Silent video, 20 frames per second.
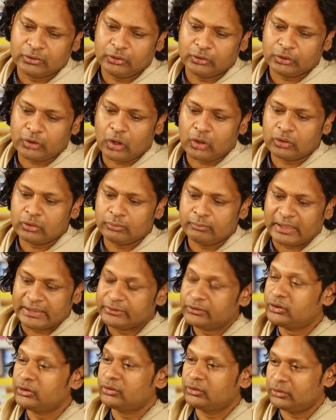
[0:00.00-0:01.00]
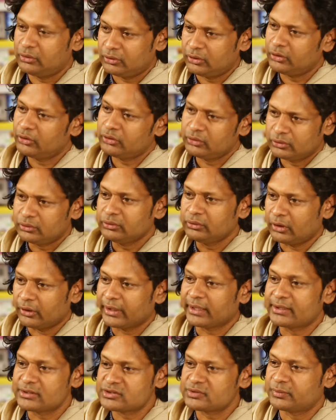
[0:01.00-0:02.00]
তো তখন বাধ্য হয়েও
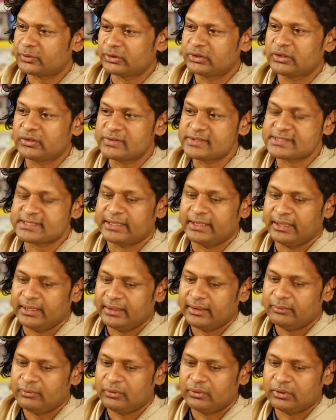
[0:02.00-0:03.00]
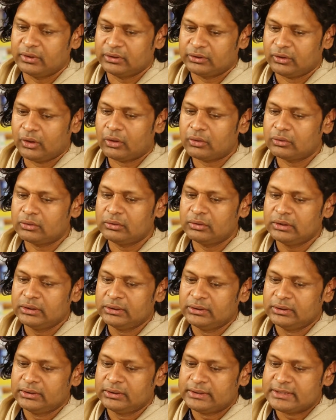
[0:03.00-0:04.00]
অনেক কিছু করতে হয়েছে এবং তখন
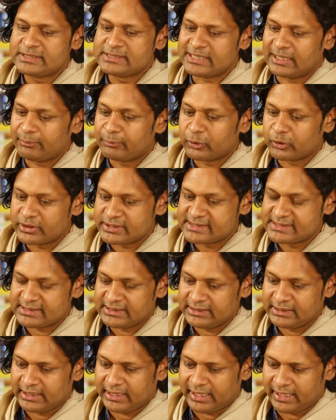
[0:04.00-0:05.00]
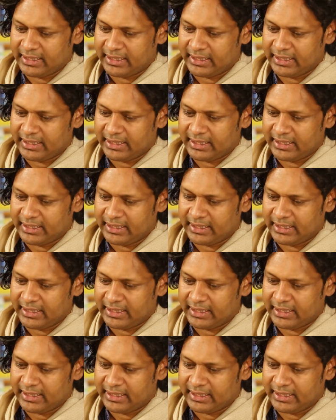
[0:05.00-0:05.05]
যা পড়েছি